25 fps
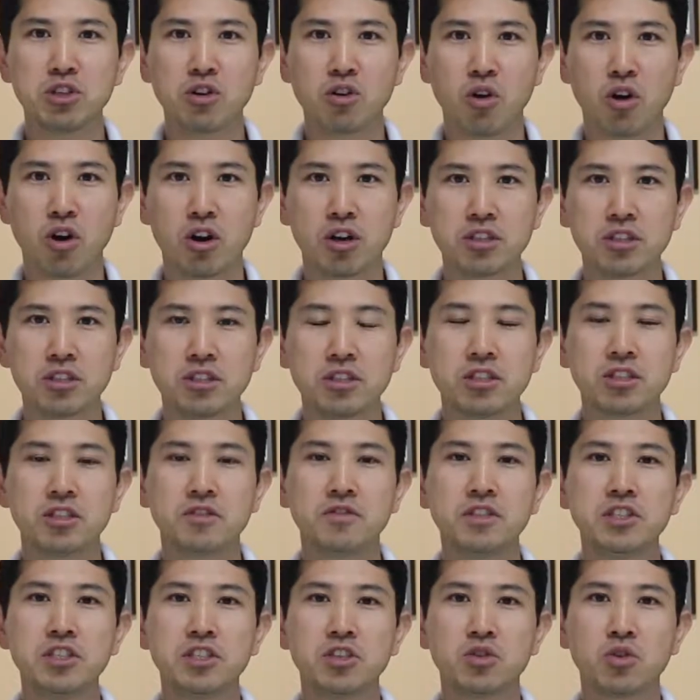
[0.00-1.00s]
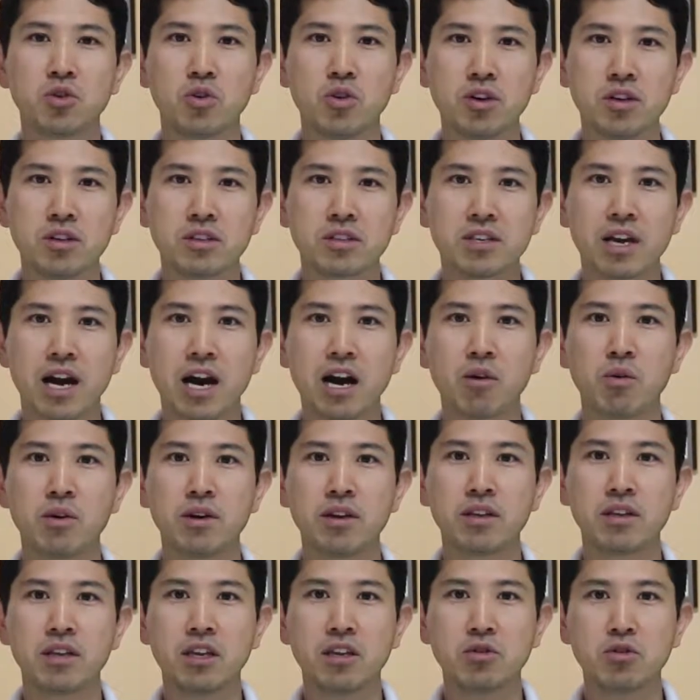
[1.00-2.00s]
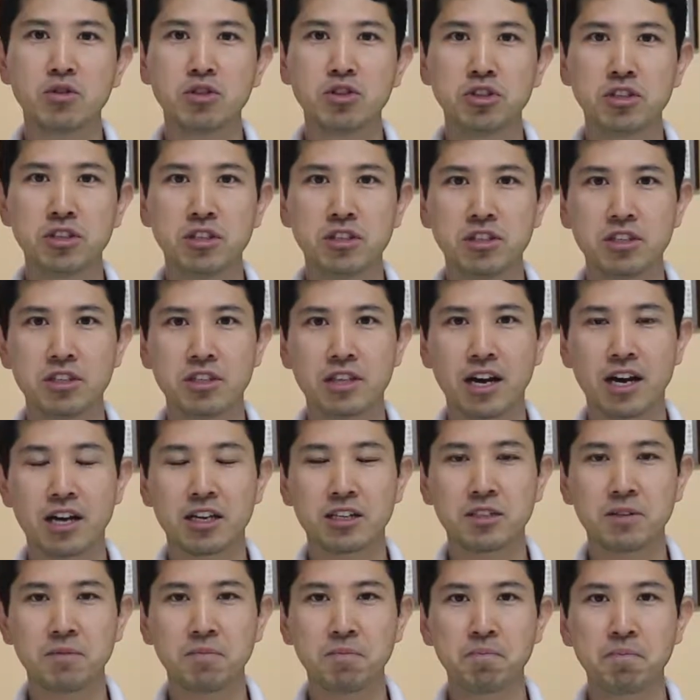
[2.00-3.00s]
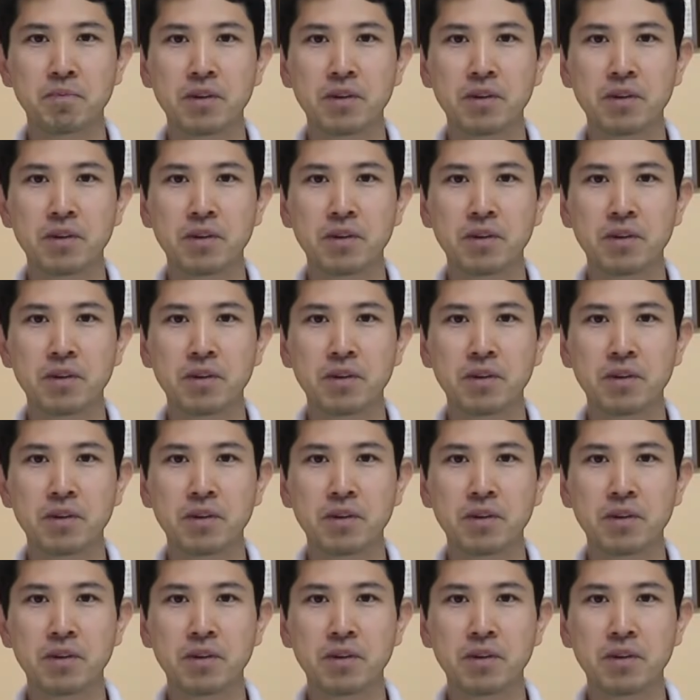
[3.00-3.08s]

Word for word: de corte de 22 a 42 dias de idade